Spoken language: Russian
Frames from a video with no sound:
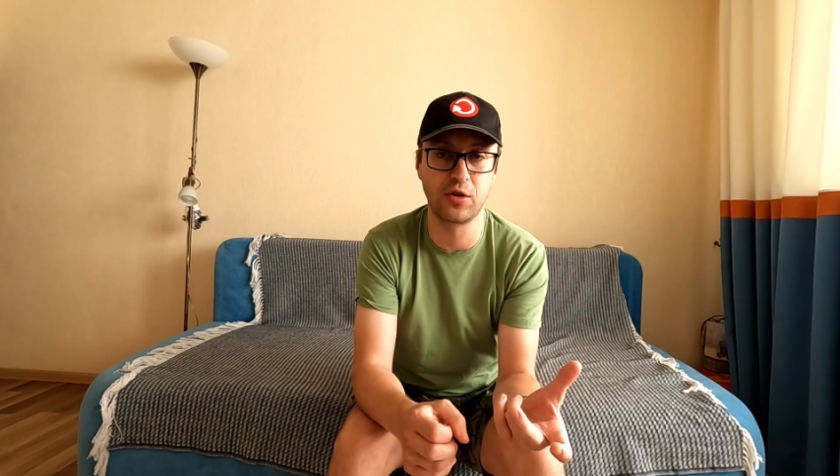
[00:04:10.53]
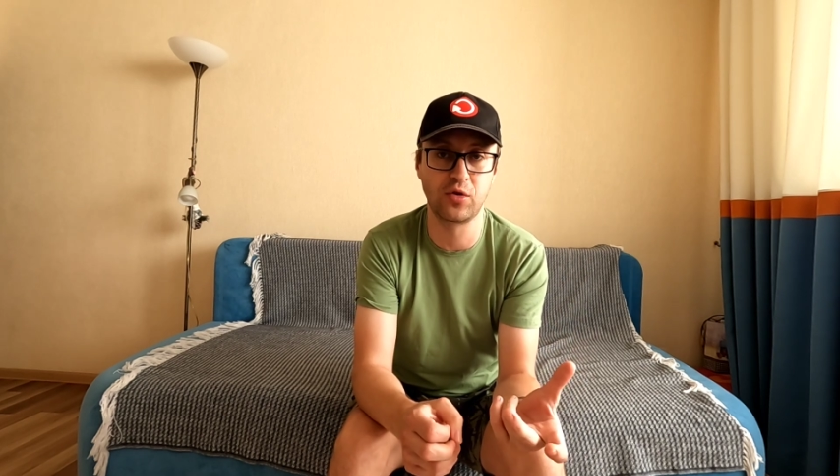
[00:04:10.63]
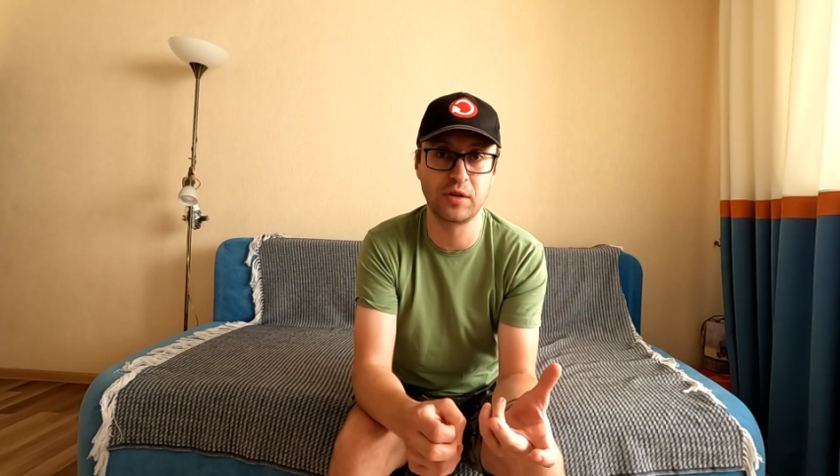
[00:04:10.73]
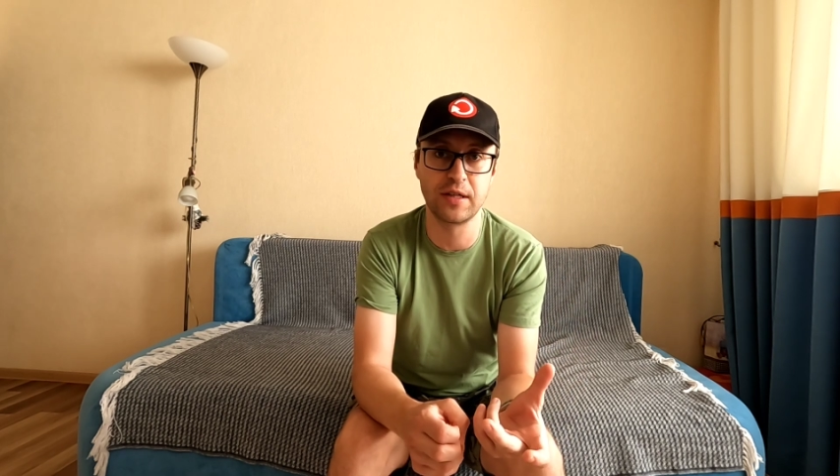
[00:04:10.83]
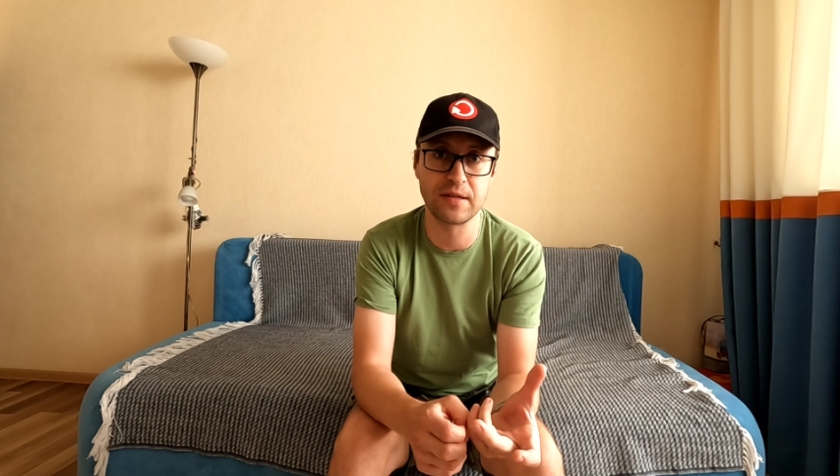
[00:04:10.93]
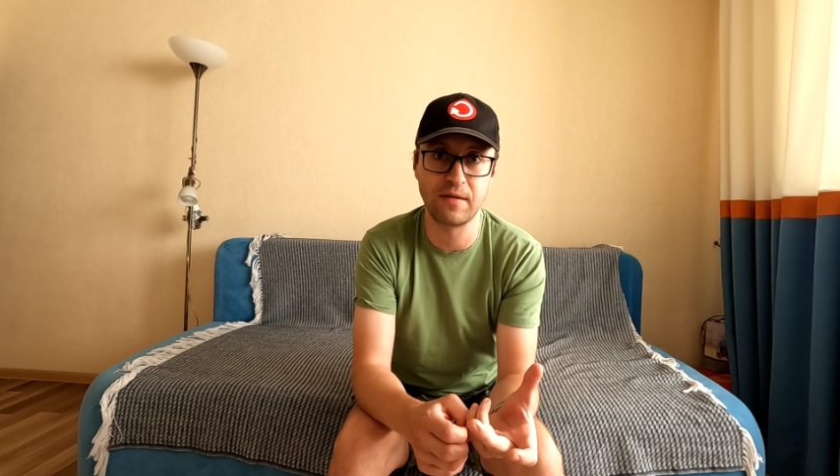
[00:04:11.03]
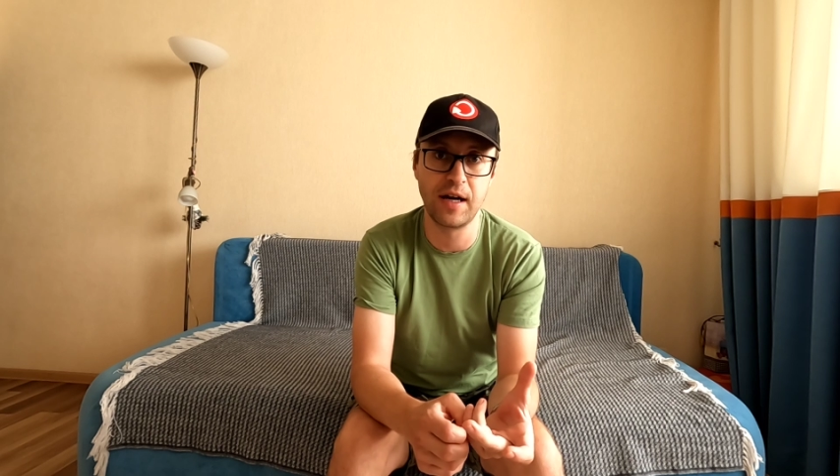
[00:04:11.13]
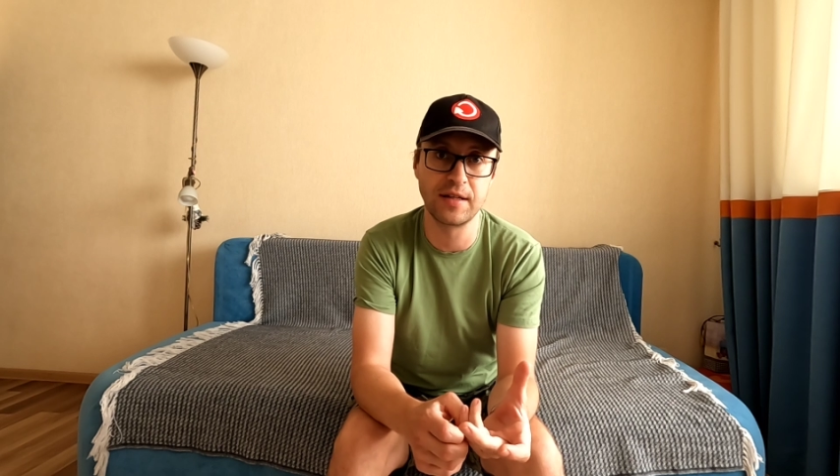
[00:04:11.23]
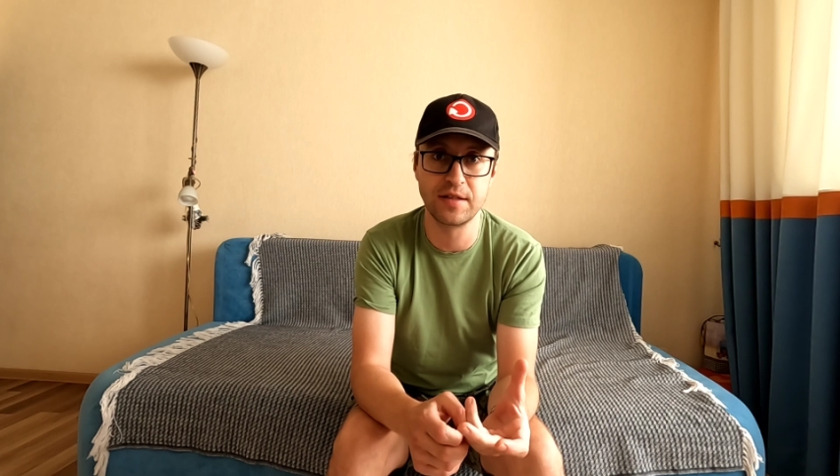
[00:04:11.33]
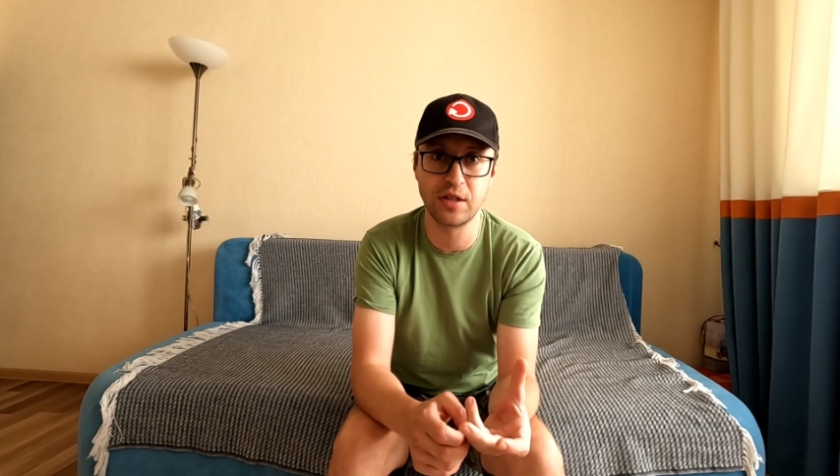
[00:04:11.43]
который
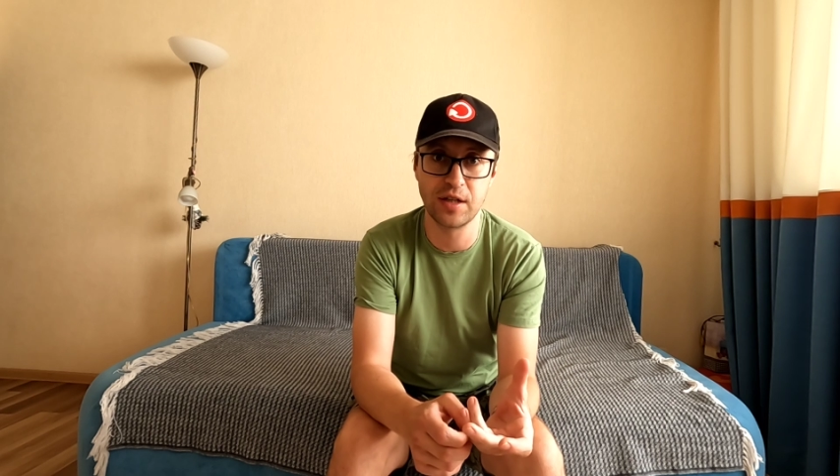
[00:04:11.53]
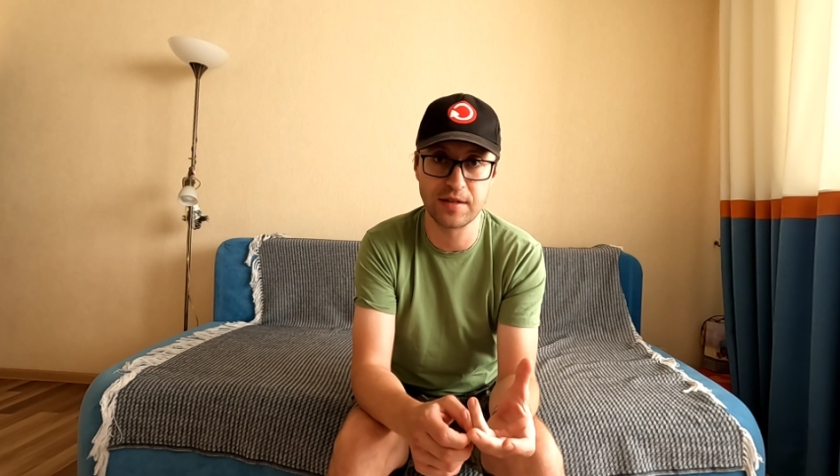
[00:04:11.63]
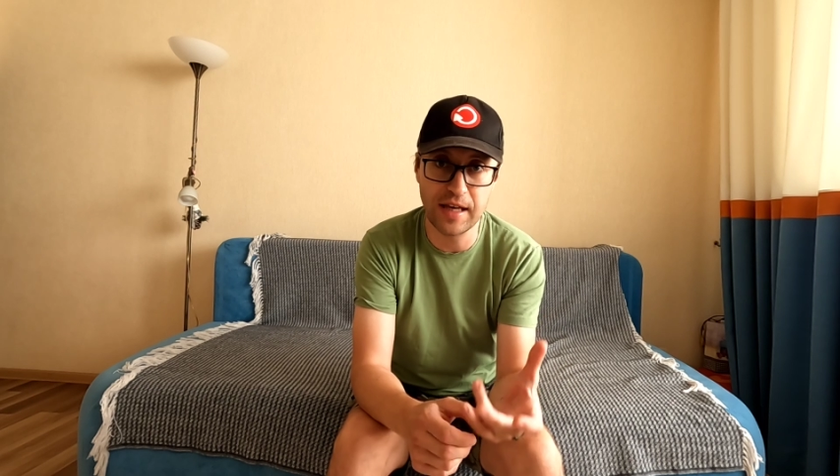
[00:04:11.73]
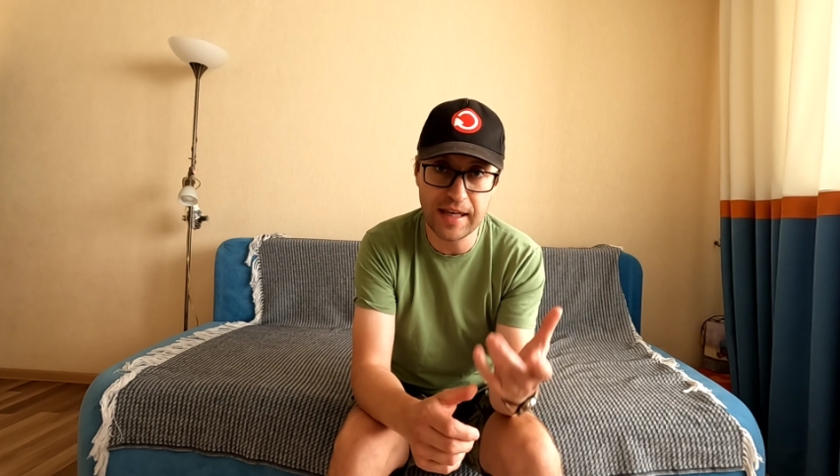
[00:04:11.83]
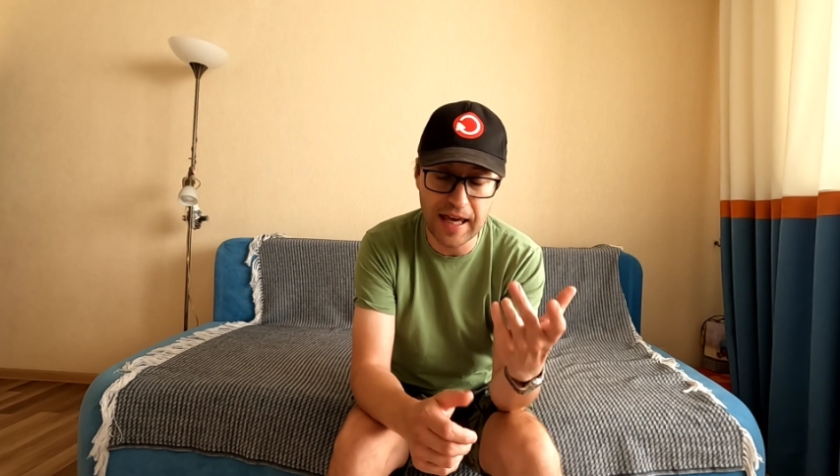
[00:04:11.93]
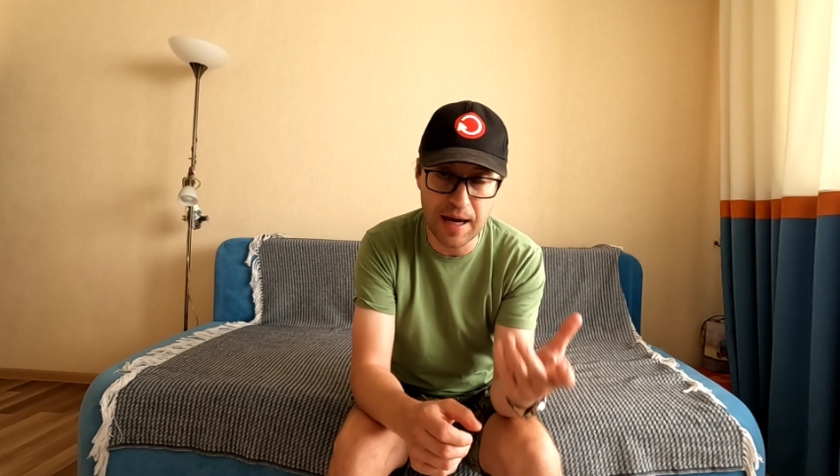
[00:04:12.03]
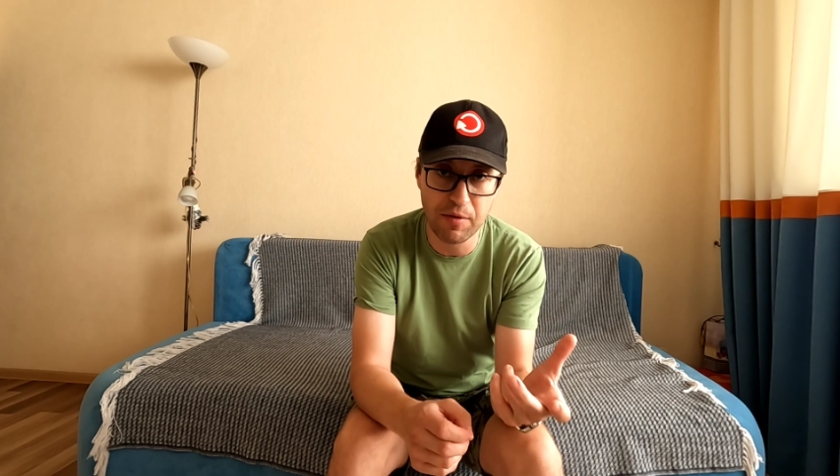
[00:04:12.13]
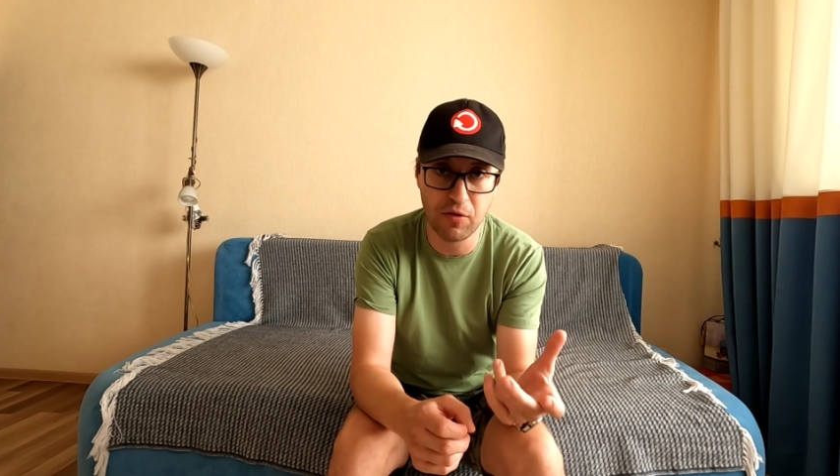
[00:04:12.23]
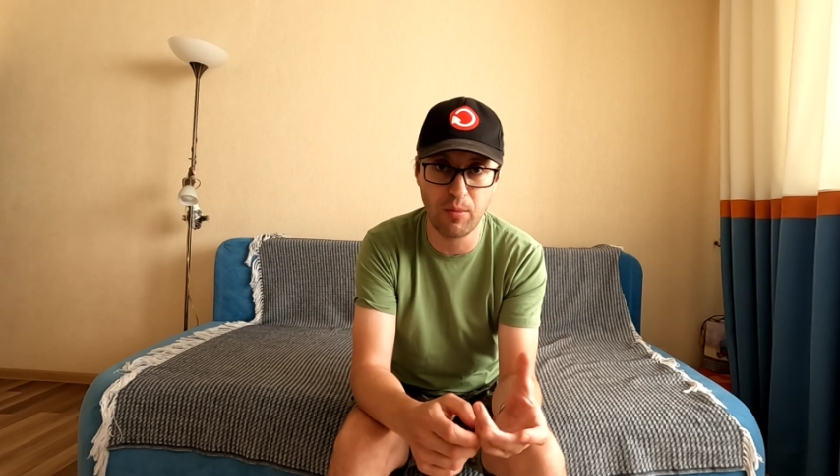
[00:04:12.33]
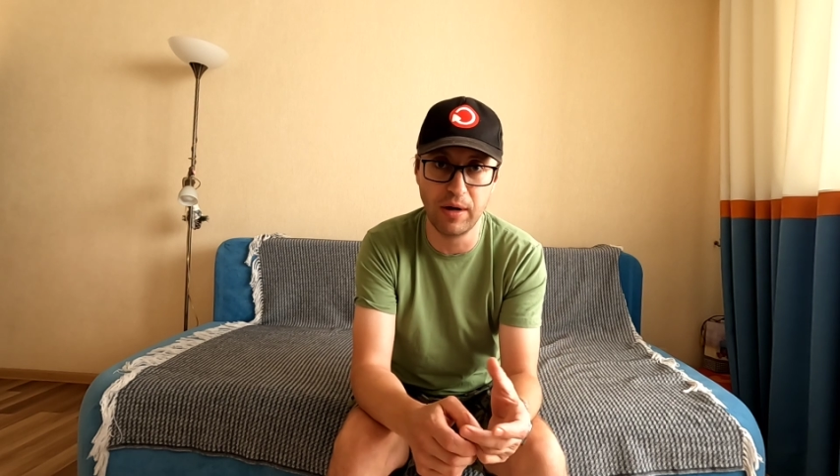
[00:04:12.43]
называется сейчас. И
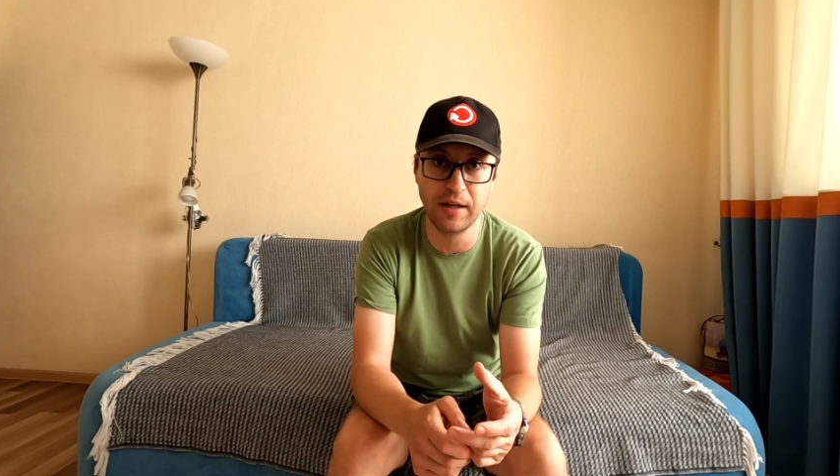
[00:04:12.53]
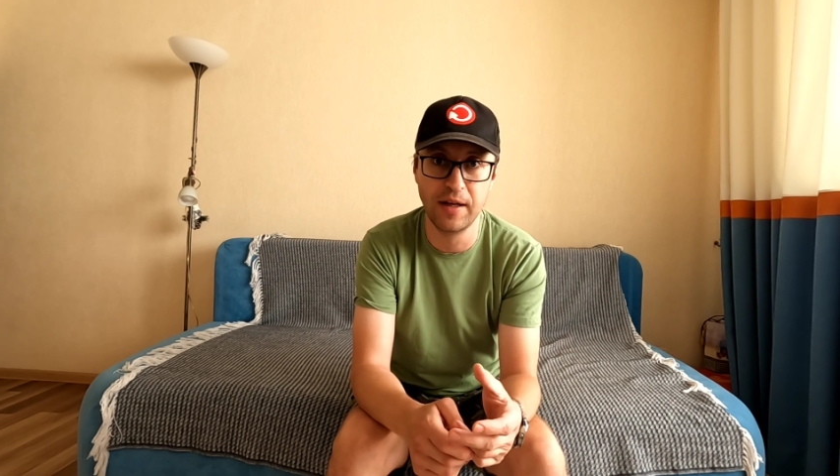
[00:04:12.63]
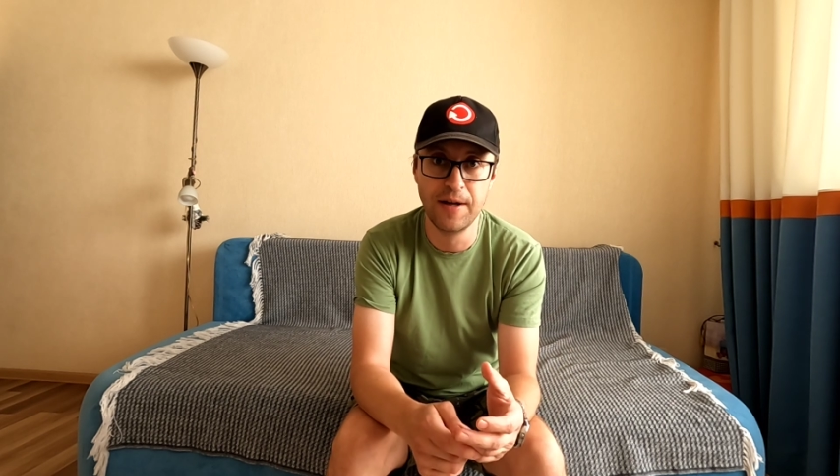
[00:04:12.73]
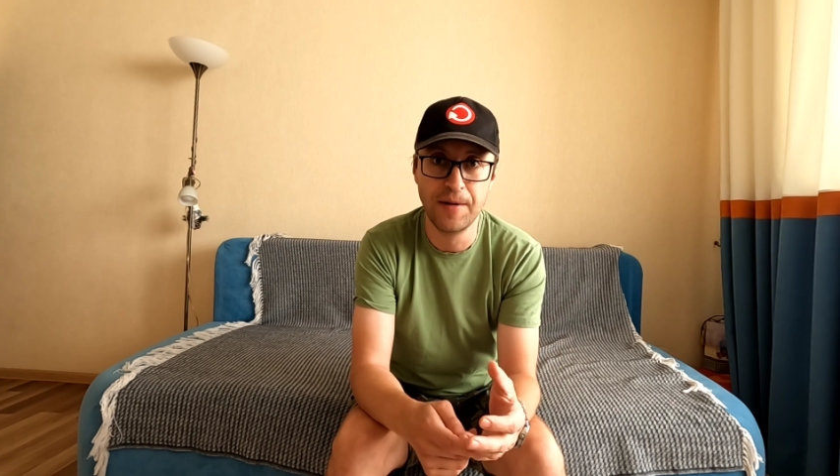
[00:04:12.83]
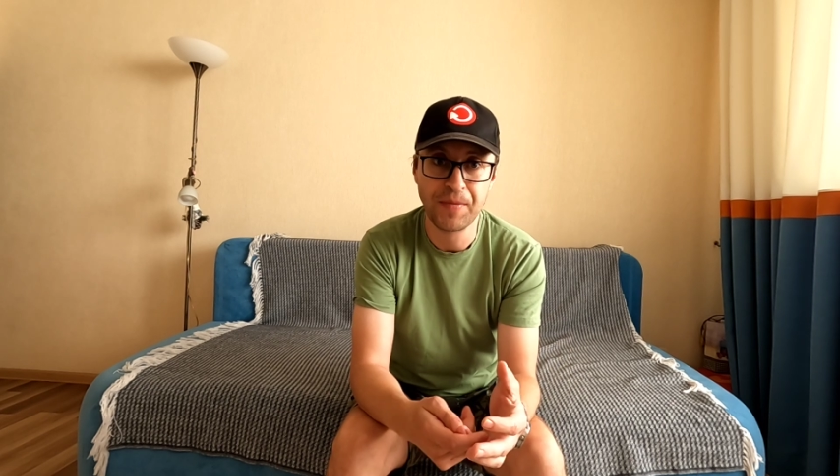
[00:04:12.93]
ем его, блин.